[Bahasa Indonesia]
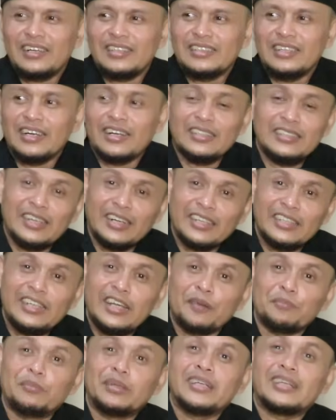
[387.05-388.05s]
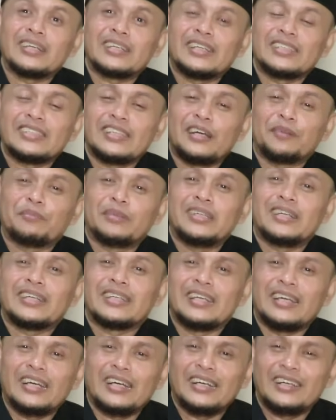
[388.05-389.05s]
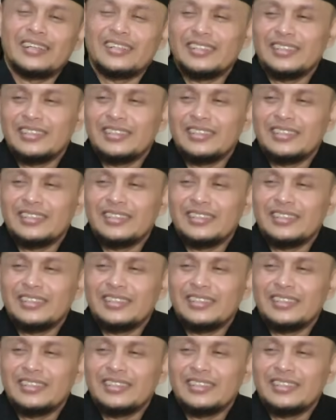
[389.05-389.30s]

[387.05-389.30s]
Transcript: ya yang ini yang benar desa yang benar ya